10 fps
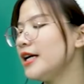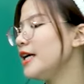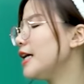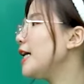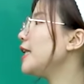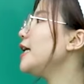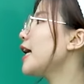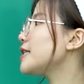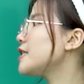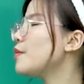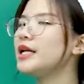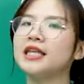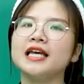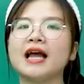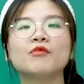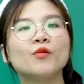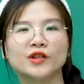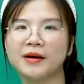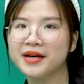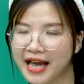khi kỳ thi thật GLBT ngày 1
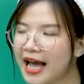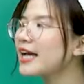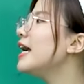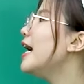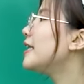tháng 12